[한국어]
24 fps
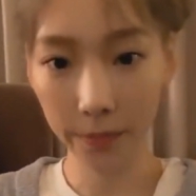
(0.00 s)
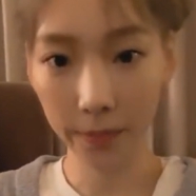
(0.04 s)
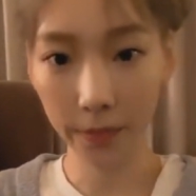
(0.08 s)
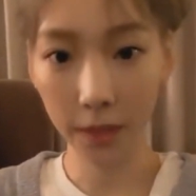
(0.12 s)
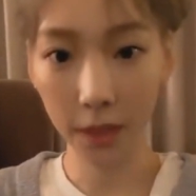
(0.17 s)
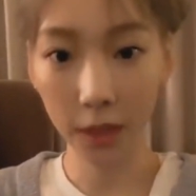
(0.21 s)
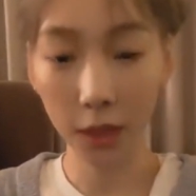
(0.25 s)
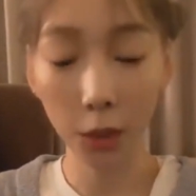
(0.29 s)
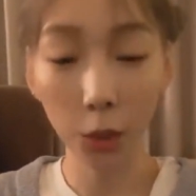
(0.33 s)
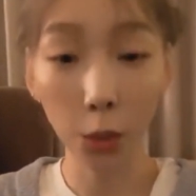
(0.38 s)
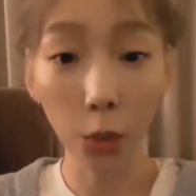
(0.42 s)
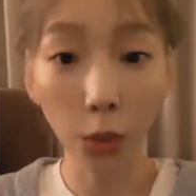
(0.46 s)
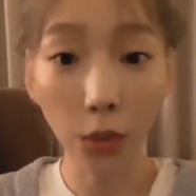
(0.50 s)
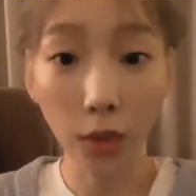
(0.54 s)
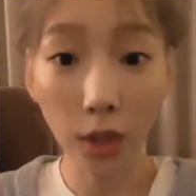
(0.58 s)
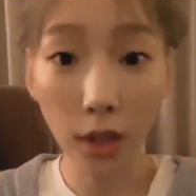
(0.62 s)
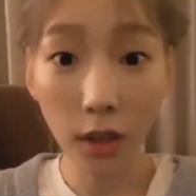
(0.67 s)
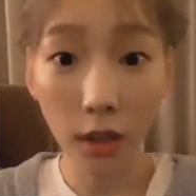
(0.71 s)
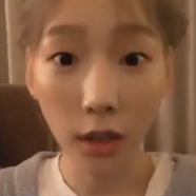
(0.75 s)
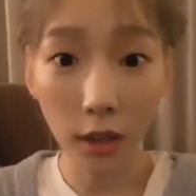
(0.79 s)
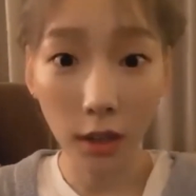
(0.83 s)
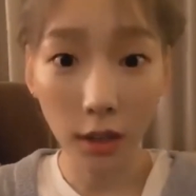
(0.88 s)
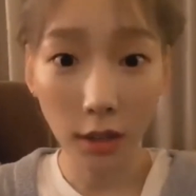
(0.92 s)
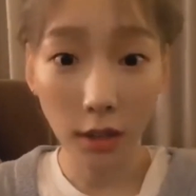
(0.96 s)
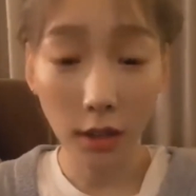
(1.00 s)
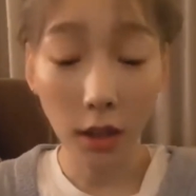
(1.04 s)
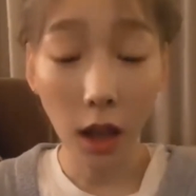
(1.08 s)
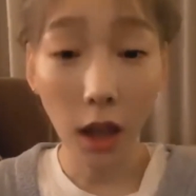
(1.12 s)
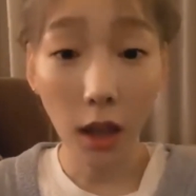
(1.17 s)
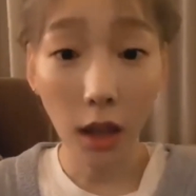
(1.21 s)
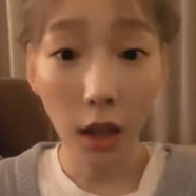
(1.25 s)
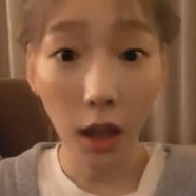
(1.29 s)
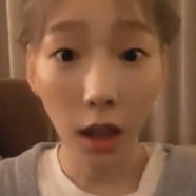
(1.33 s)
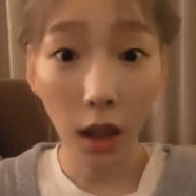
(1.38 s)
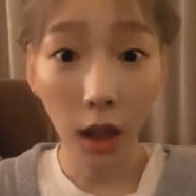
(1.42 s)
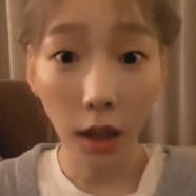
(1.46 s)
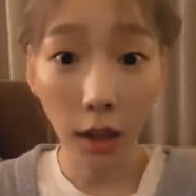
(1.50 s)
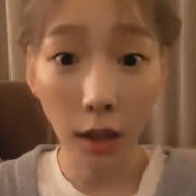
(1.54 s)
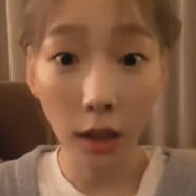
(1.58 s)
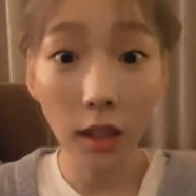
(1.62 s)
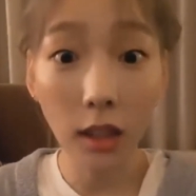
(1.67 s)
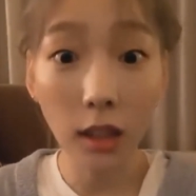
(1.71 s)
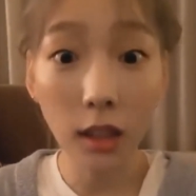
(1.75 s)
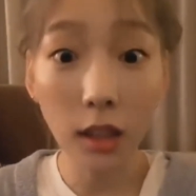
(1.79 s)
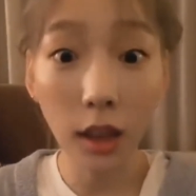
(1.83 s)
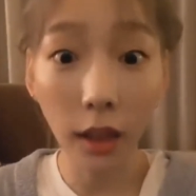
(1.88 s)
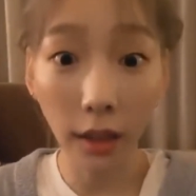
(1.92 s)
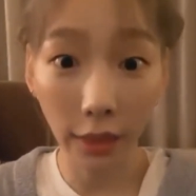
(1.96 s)
그리고 오늘 사기가
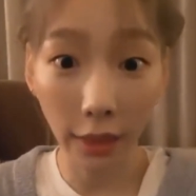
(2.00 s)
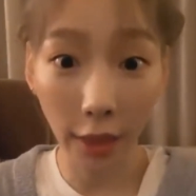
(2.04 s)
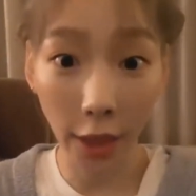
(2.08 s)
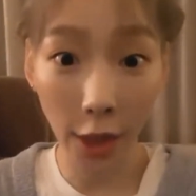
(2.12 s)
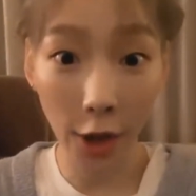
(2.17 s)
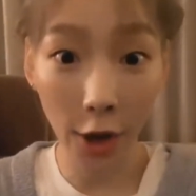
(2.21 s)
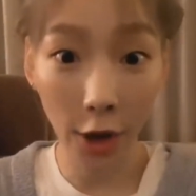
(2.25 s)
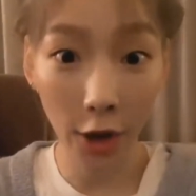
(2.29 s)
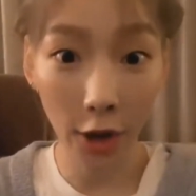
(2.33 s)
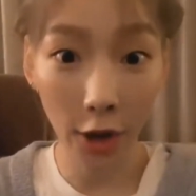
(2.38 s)
1등 했대요